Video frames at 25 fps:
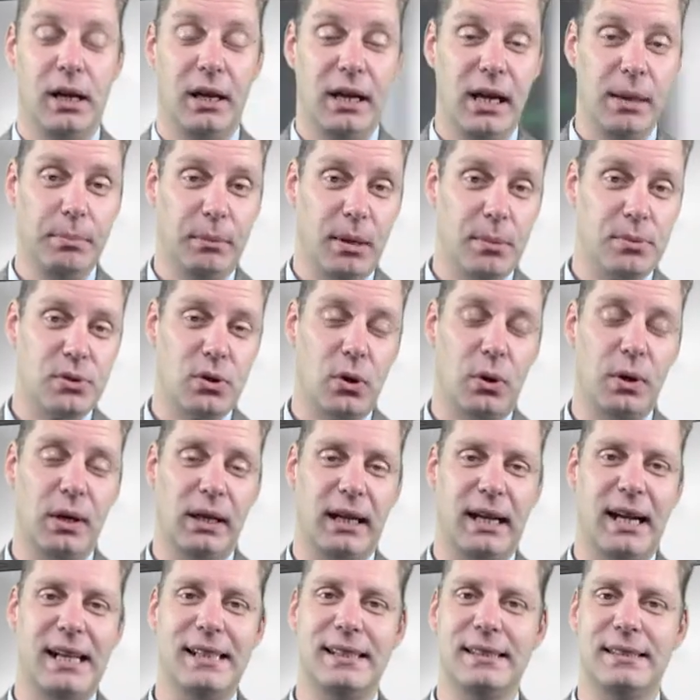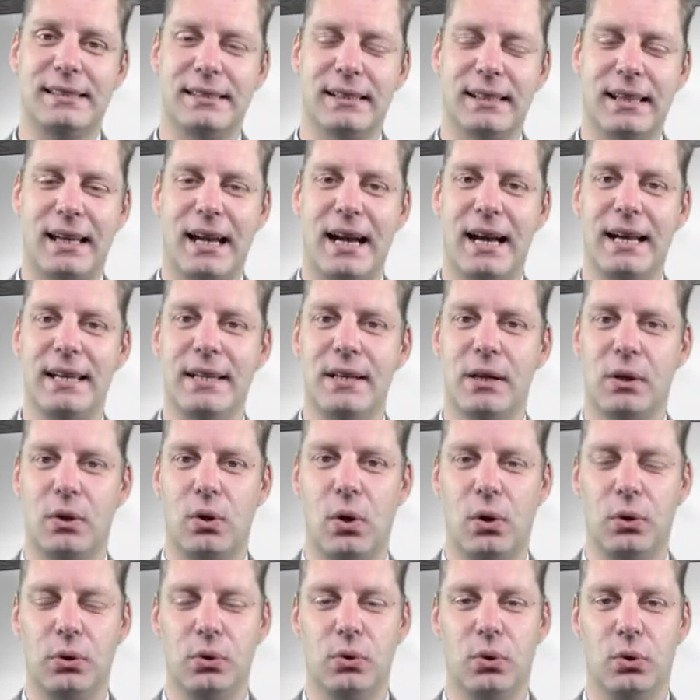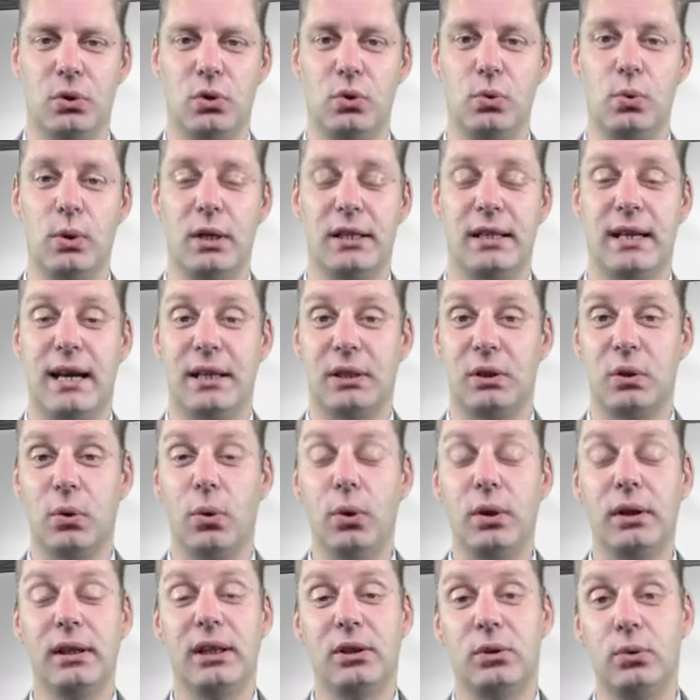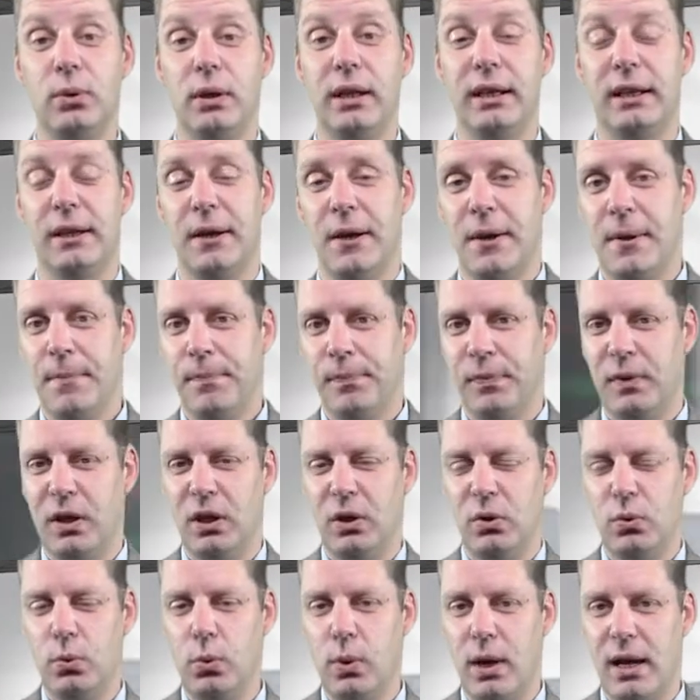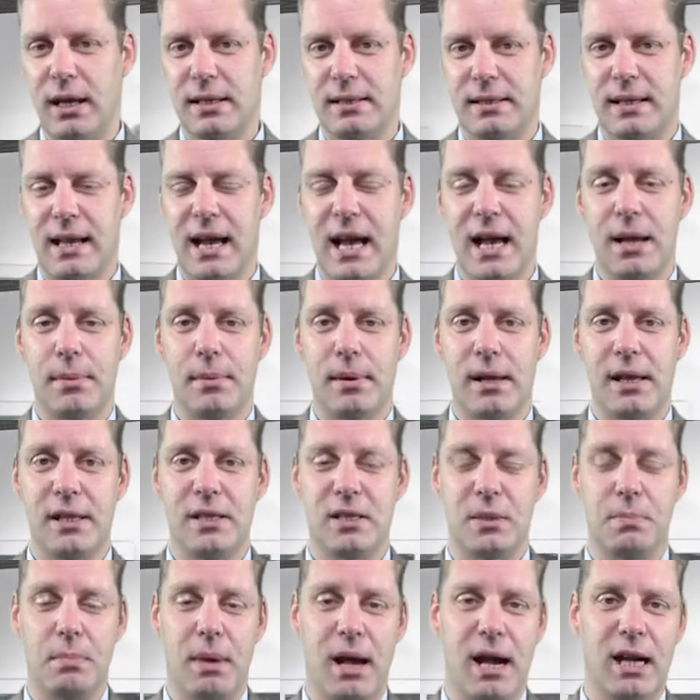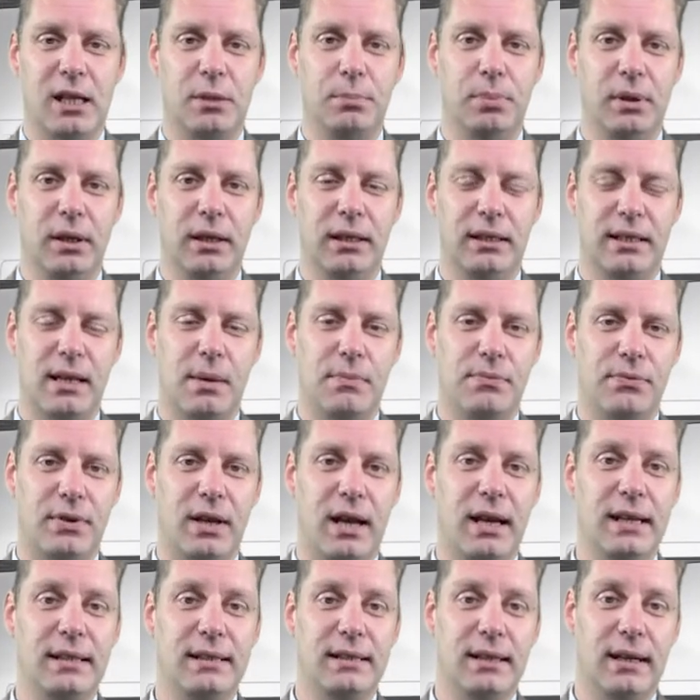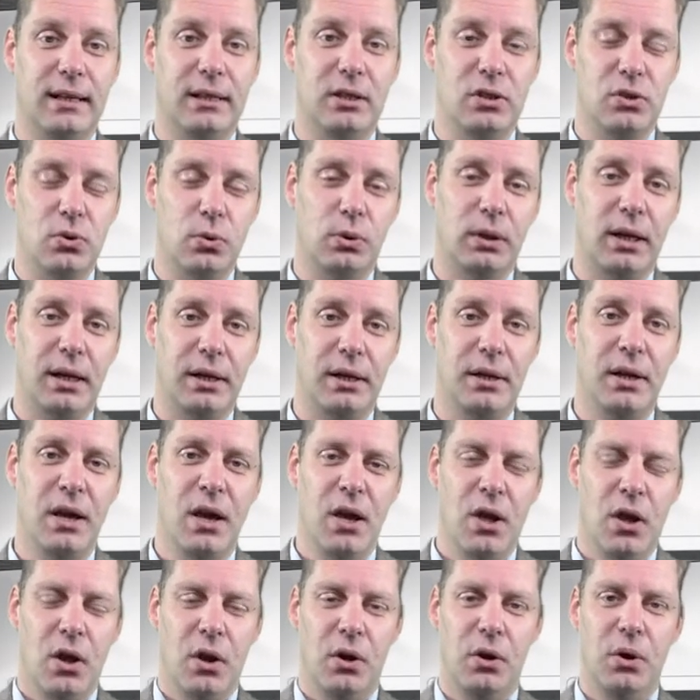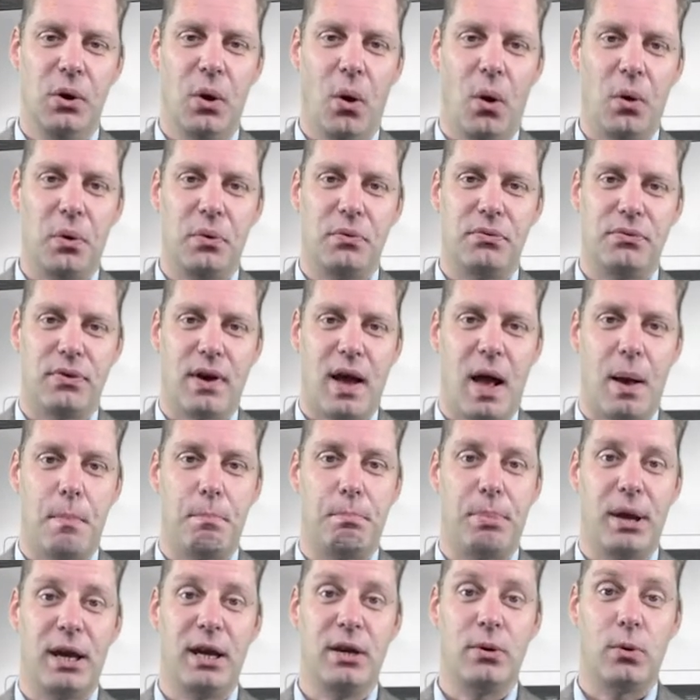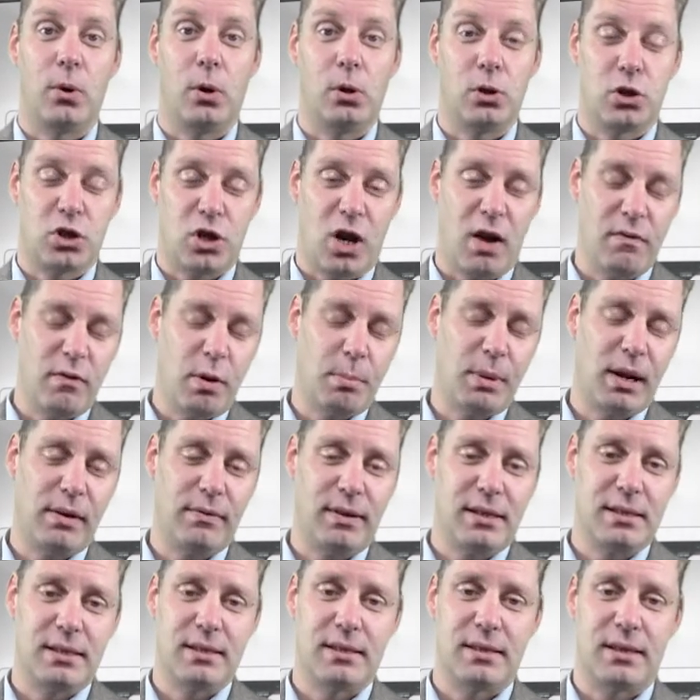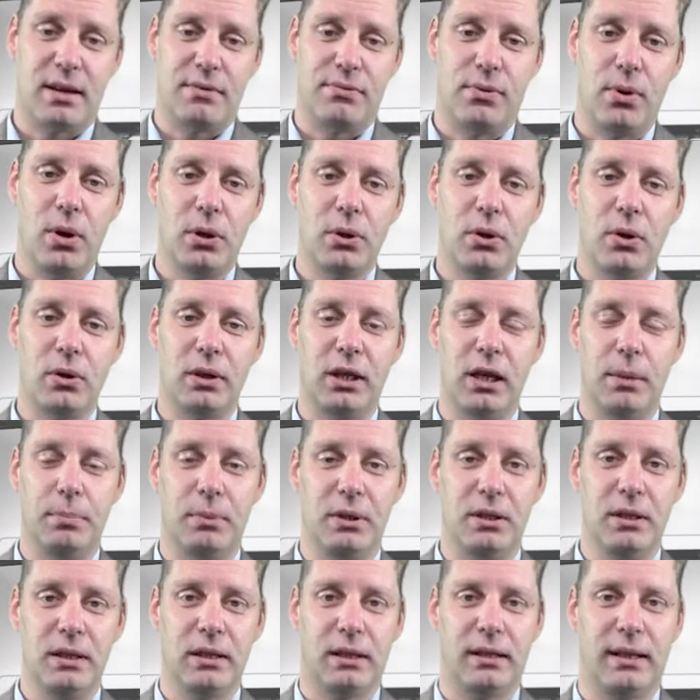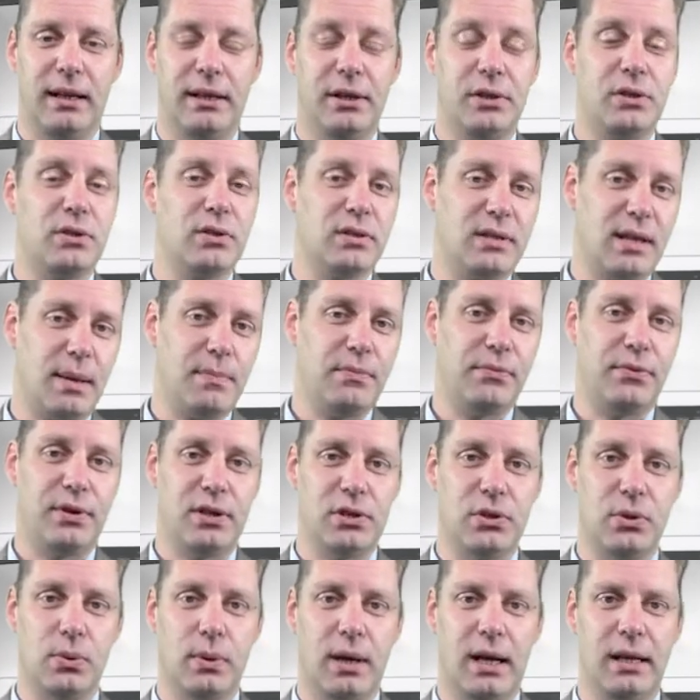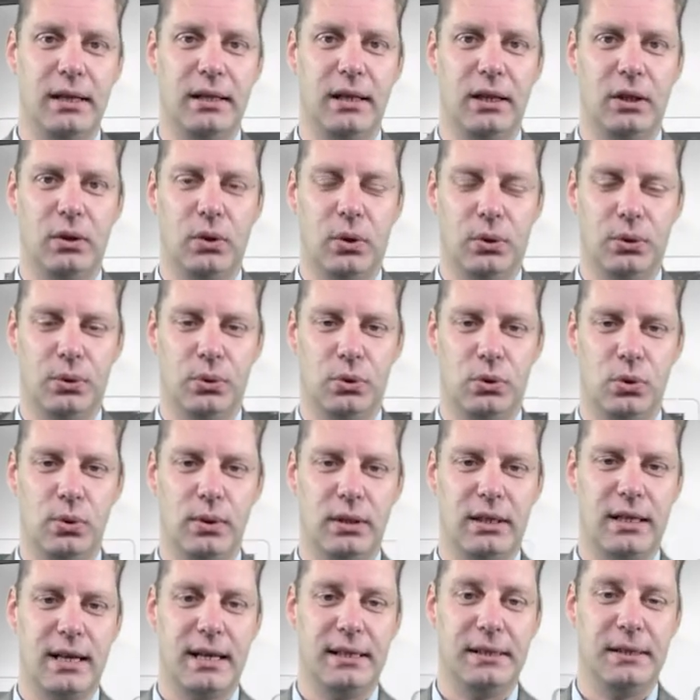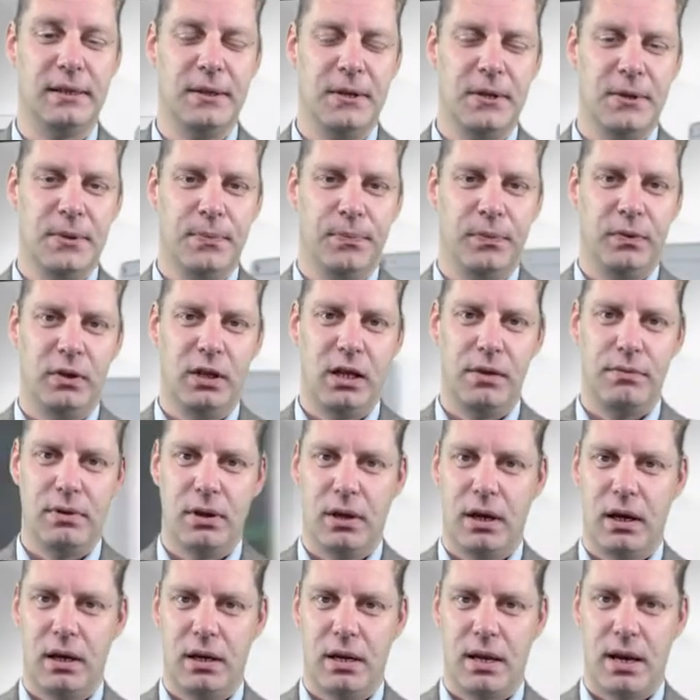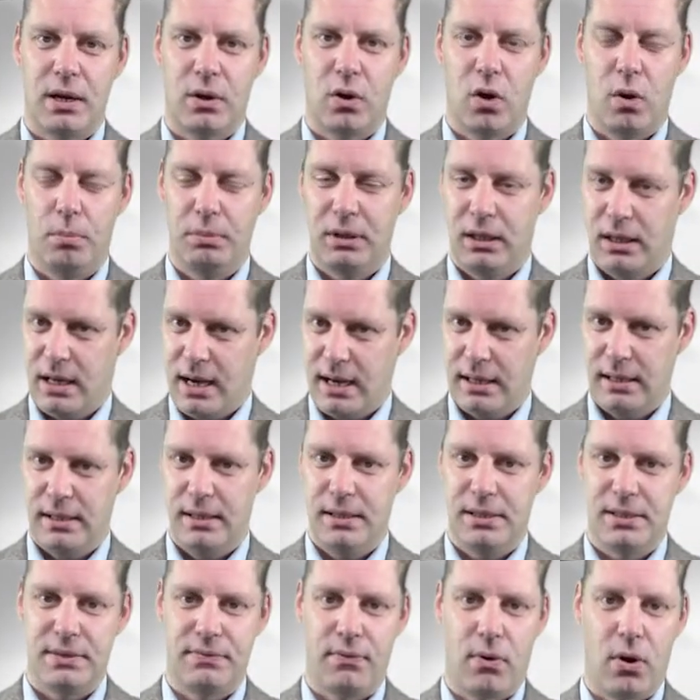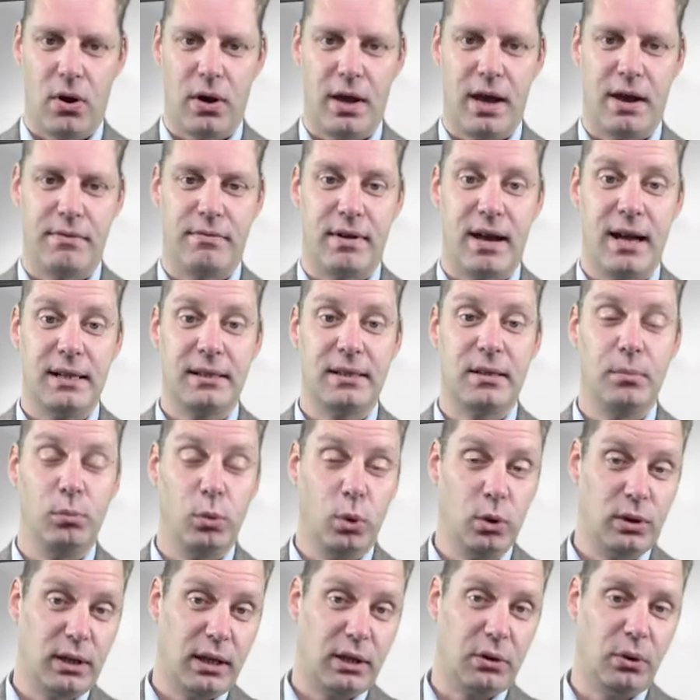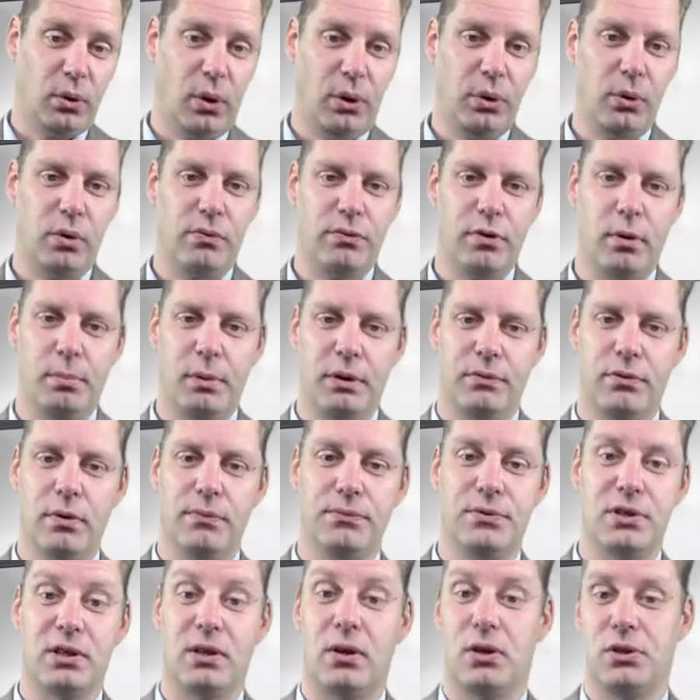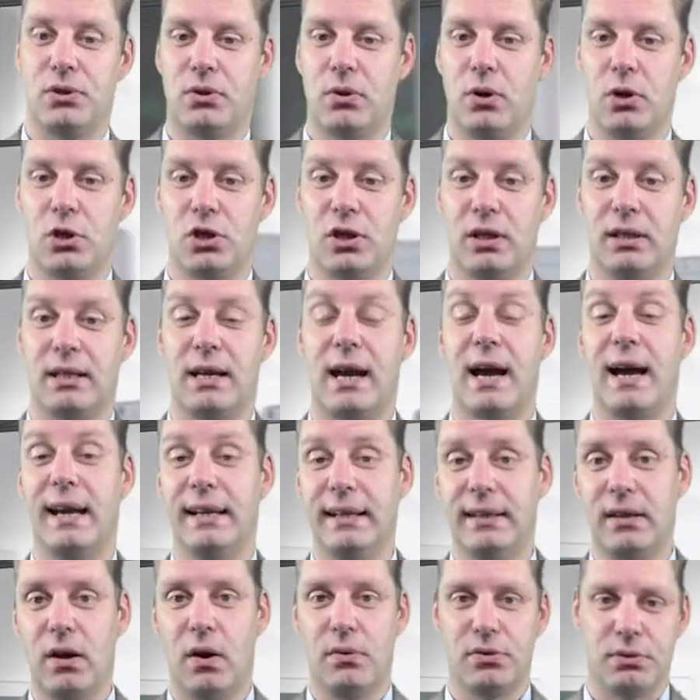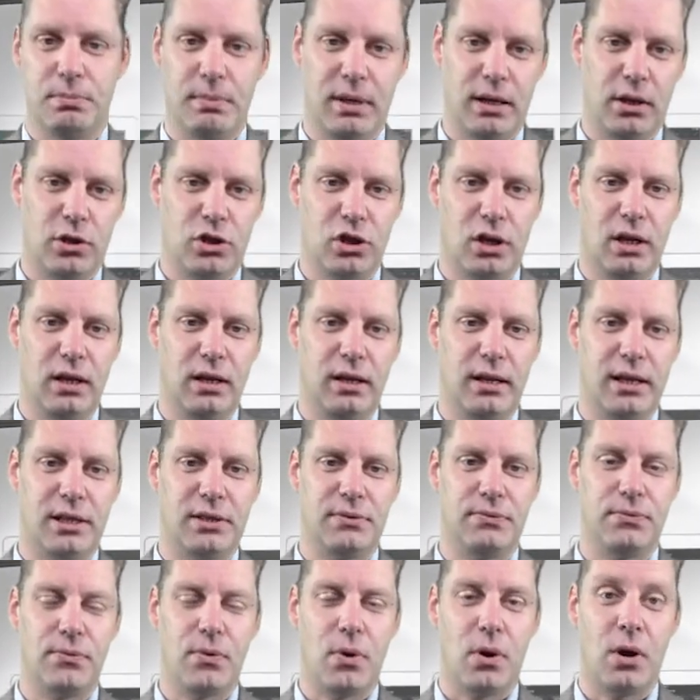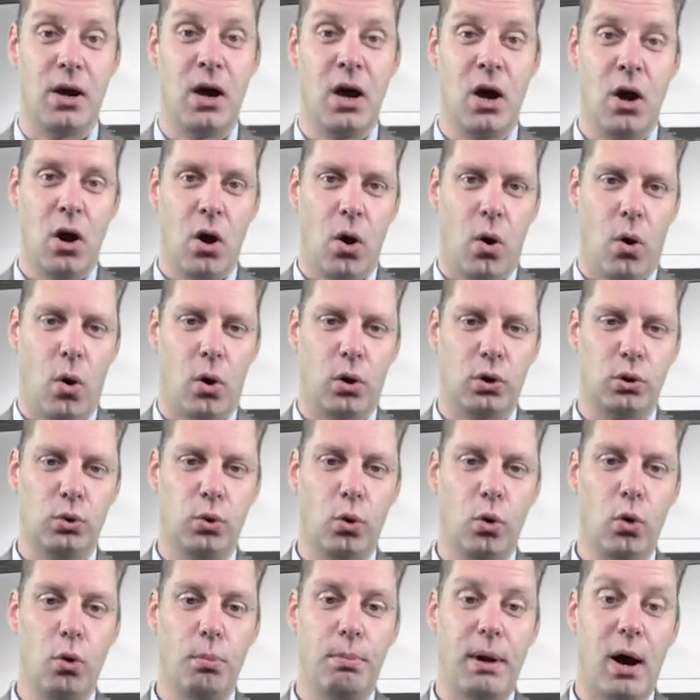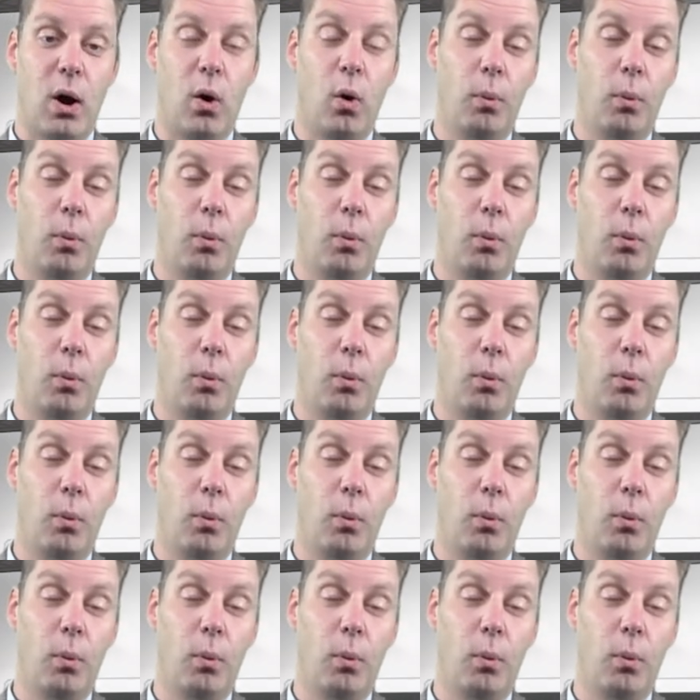Daneben gibt es auch eine ganze Reihe Konjunkturdaten und natürlich den US-Arbeitsmarktbericht am Freitag, die sogenannten Non-Farm Payrolls. Schauen wir mal, was es davor noch gibt. Hier eine kleine Zusammenfassung an den Konjunkturdaten, die wir in der kommenden Handelswoche erwarten. Am Montag 9.55 Uhr aus Deutschland der Einkaufsmanager-Index für Oktober.